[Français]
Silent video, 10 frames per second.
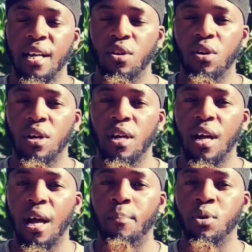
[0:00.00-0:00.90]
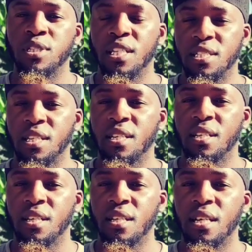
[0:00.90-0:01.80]
a alors apostasé.
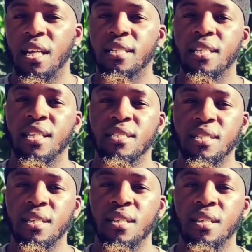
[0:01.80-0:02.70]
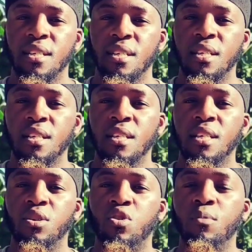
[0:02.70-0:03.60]
Et c'est ainsi
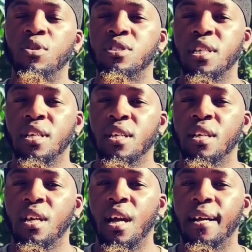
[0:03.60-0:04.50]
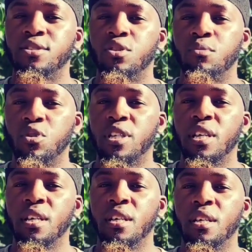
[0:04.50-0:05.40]
qu'il commençait à se
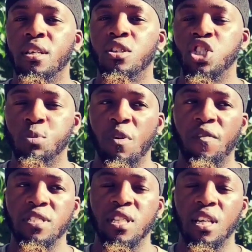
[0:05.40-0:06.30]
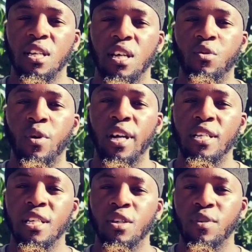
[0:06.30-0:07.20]
moquer du prophète sallallahu
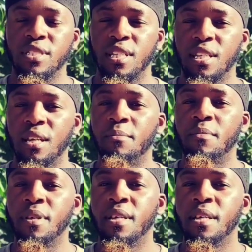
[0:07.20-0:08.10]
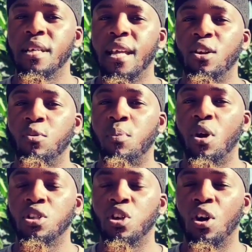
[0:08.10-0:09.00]
alayhi wa sallam et à le
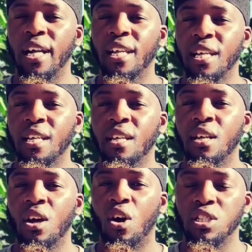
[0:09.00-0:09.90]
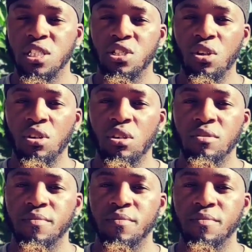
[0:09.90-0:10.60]
prendre en raillerie en disant